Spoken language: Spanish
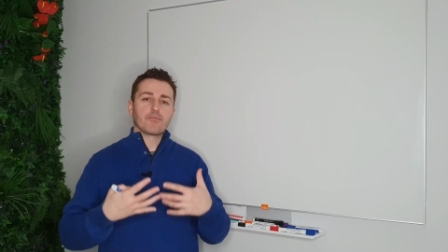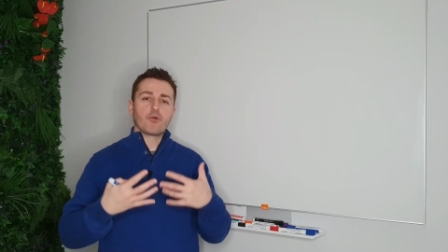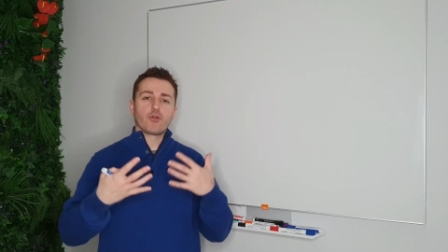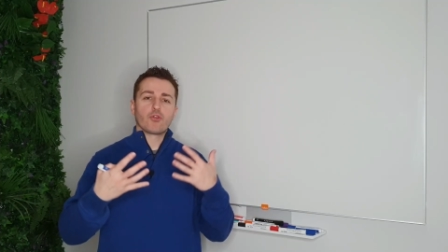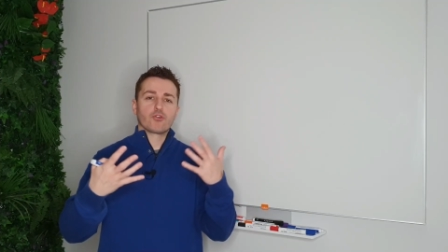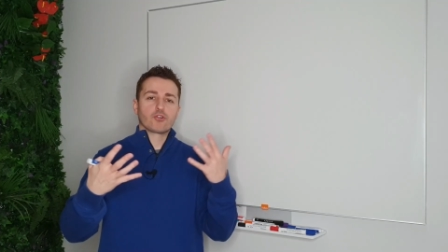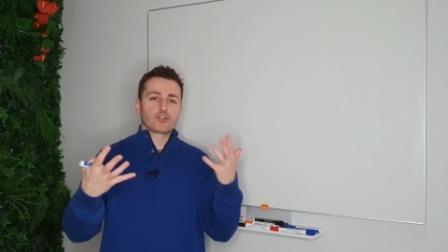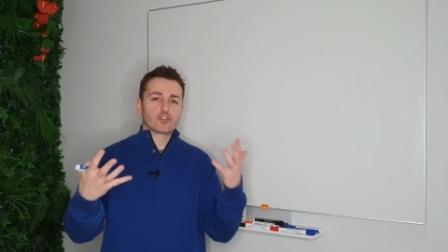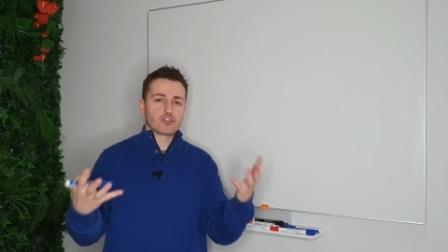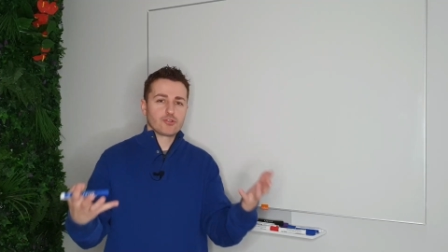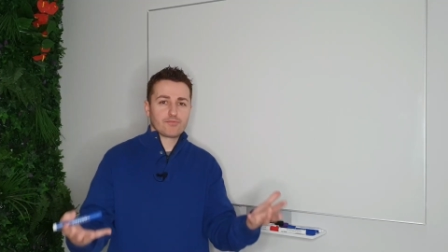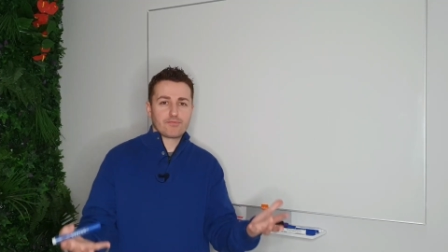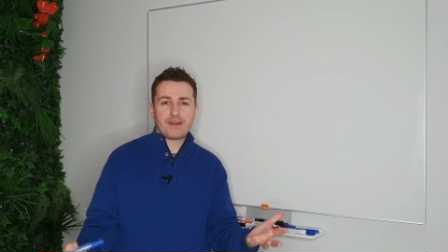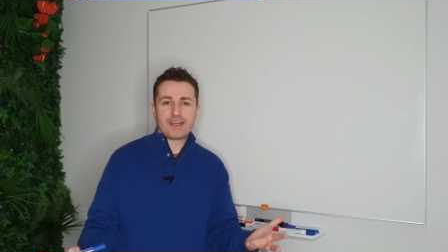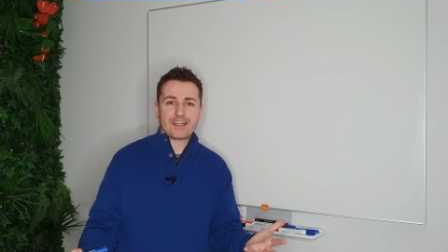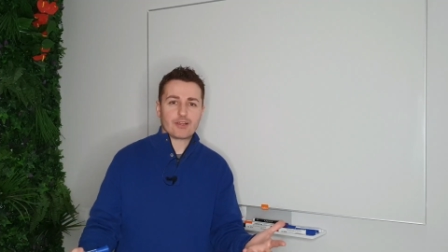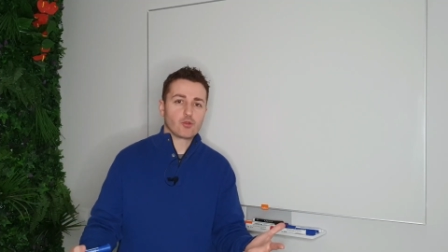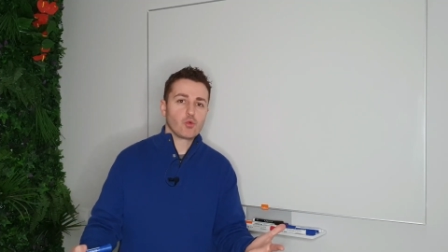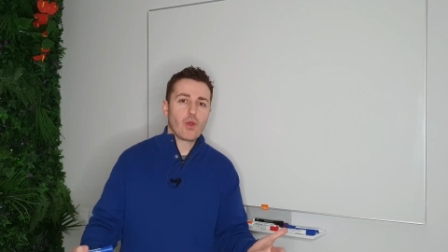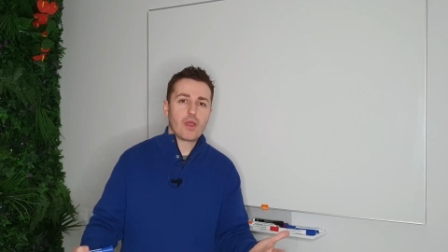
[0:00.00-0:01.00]
poderoso
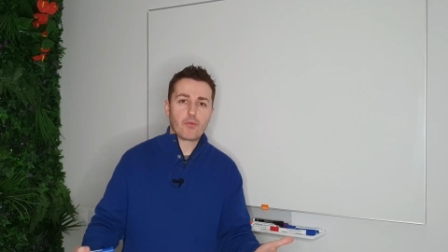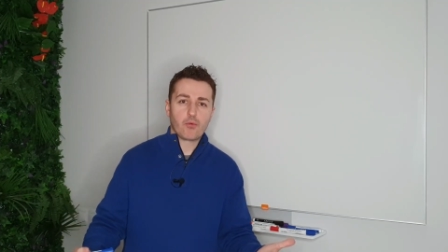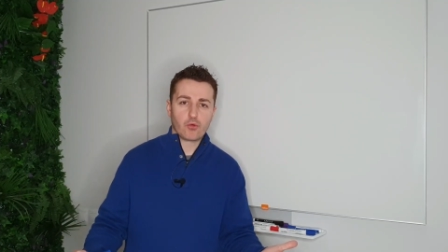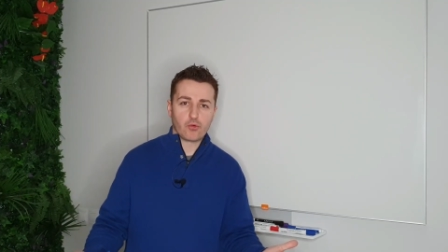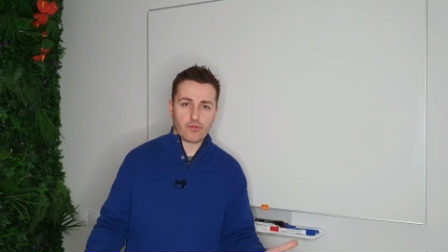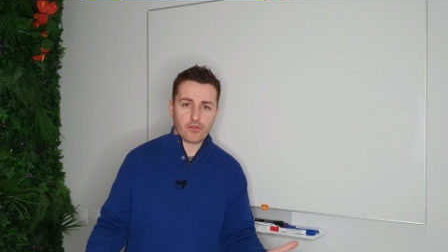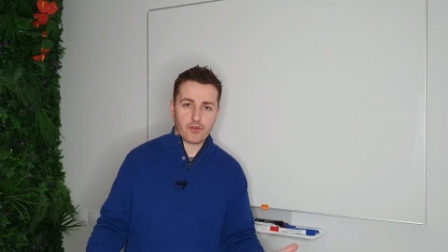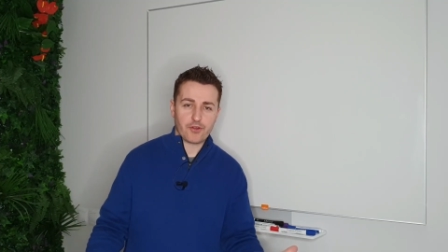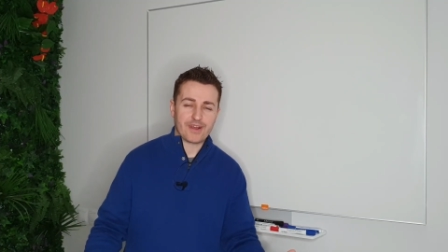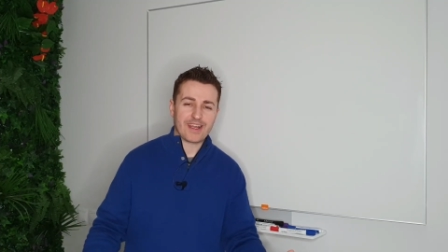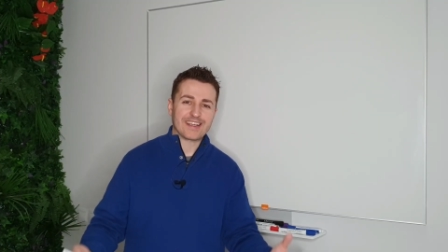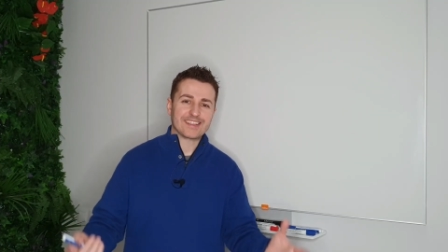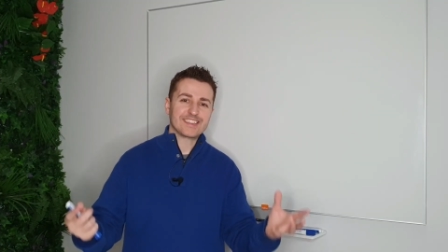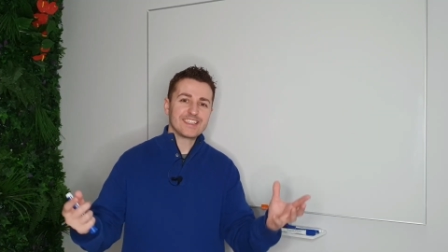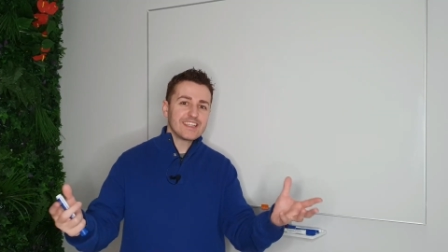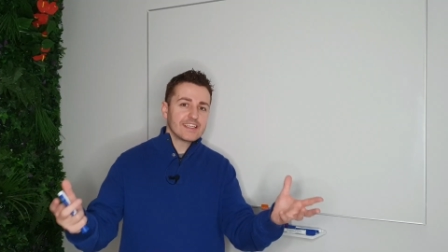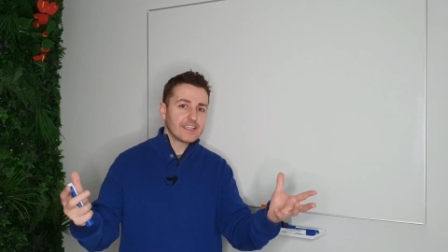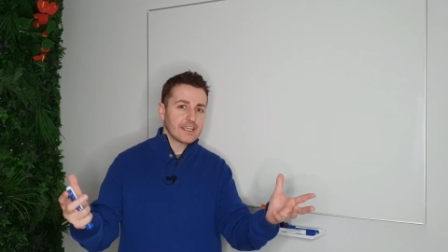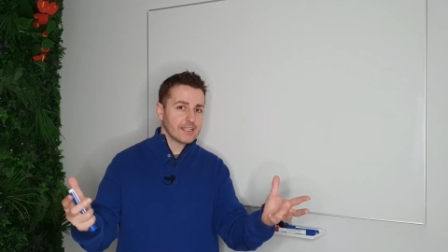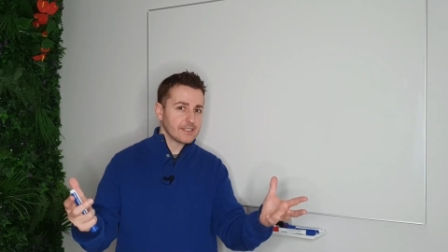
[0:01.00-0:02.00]
para tu evolución.
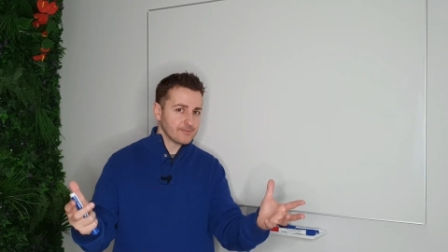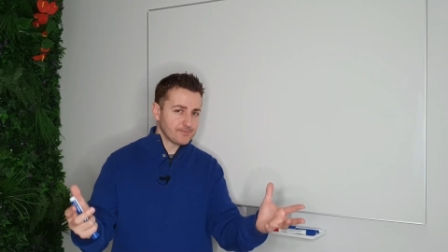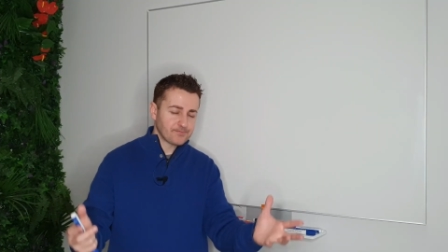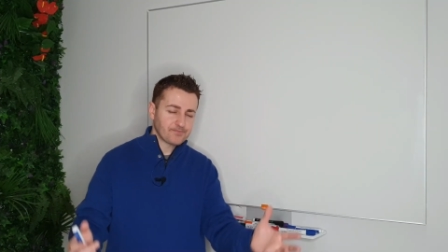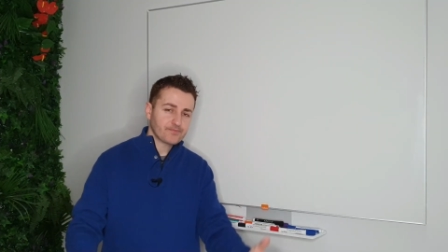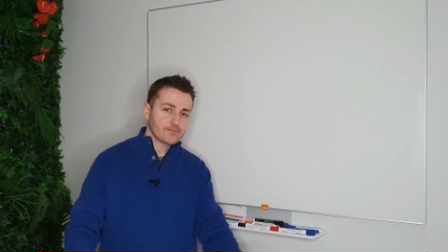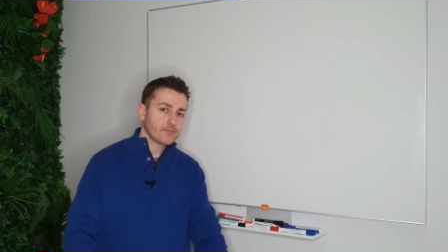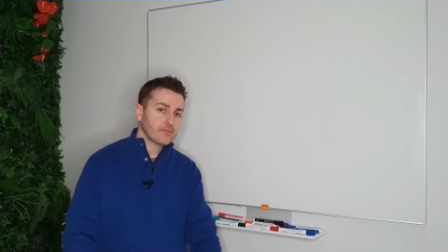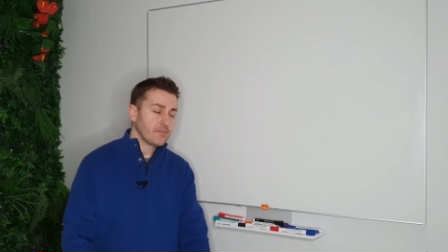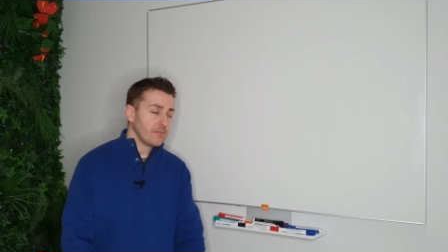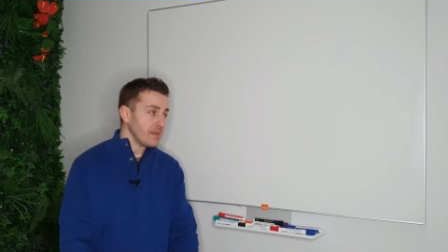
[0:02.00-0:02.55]
Así que